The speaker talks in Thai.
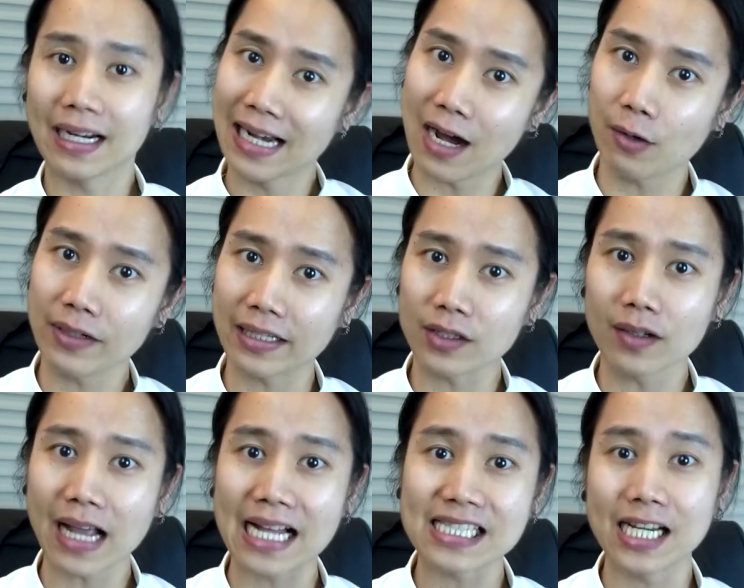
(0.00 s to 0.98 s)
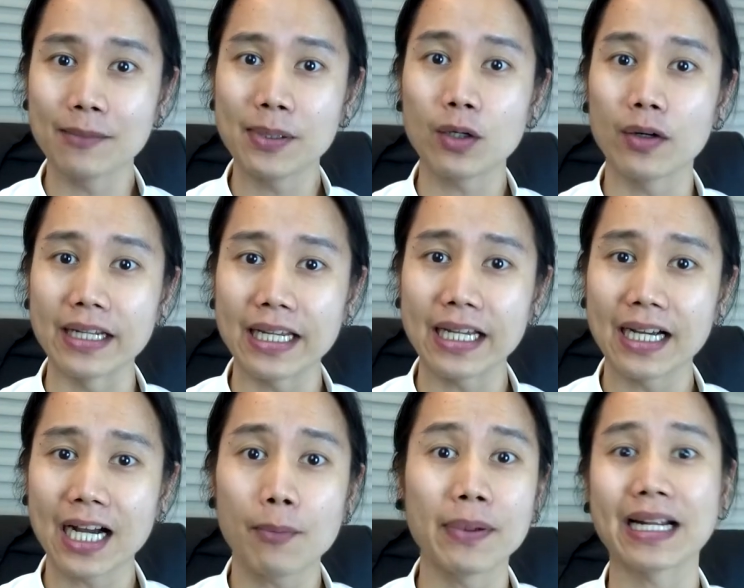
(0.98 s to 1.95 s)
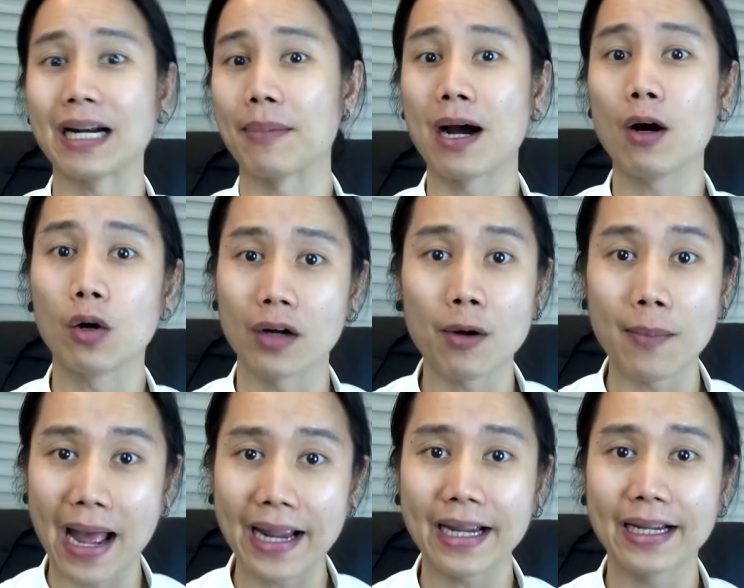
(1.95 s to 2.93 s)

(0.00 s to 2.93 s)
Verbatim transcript: เราเนี่ยต้องการเชิญเพื่อนคนนี้เข้าไปใน Clubhouse ของเราไหม